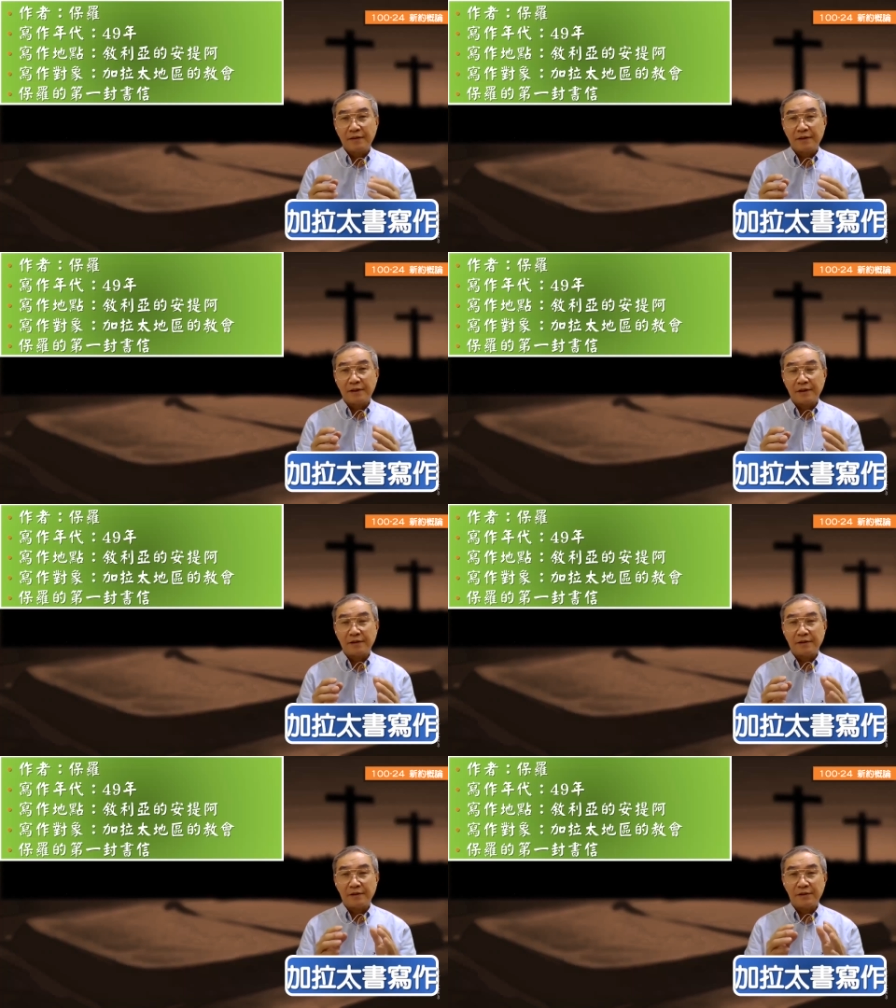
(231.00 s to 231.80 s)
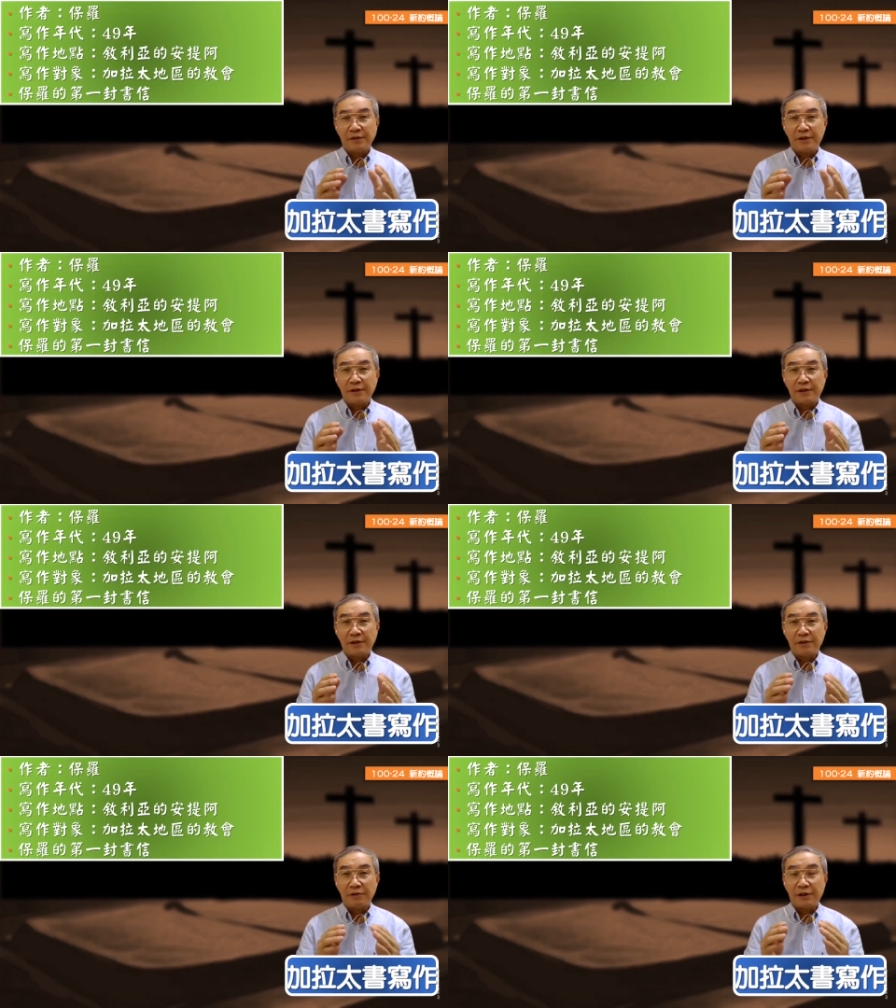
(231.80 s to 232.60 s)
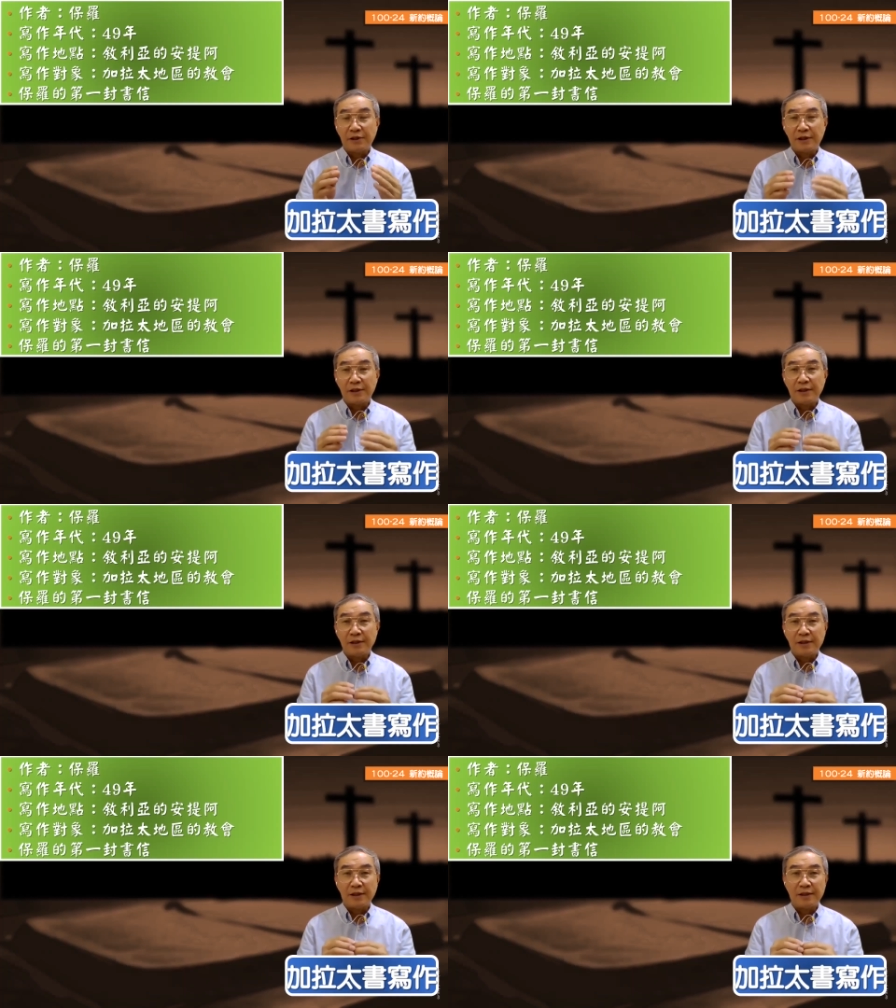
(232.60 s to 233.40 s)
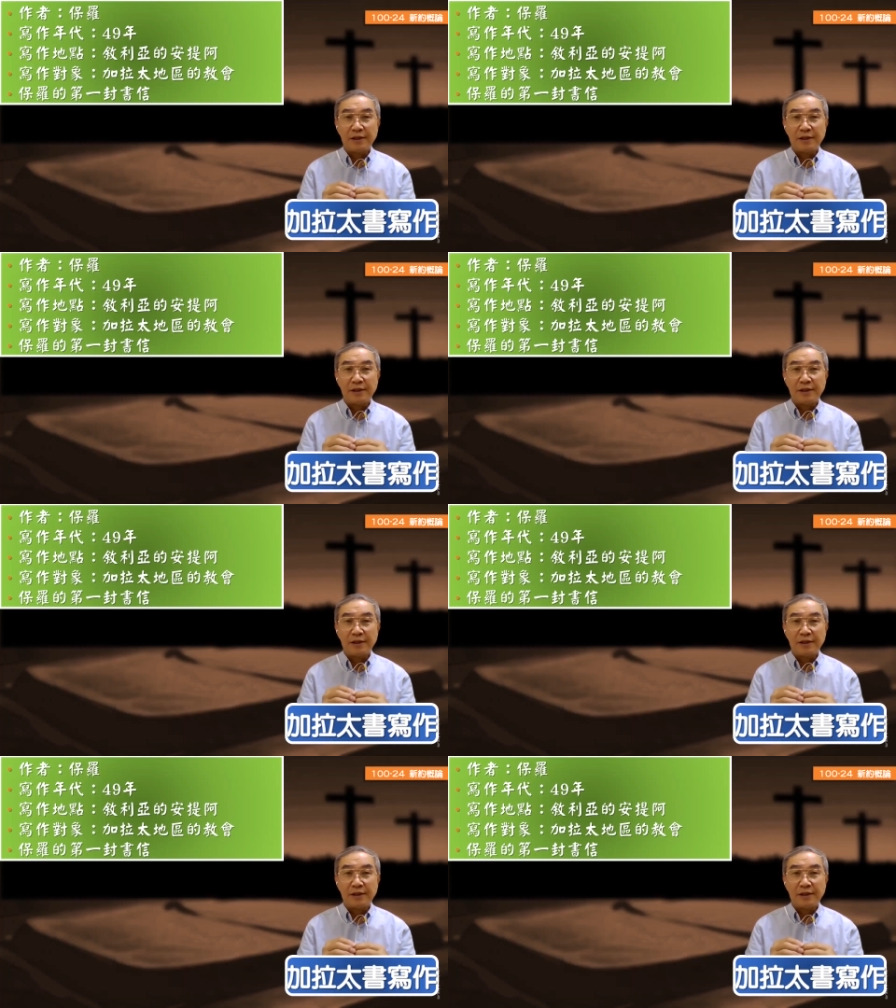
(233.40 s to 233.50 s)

这个学者有些争议啊，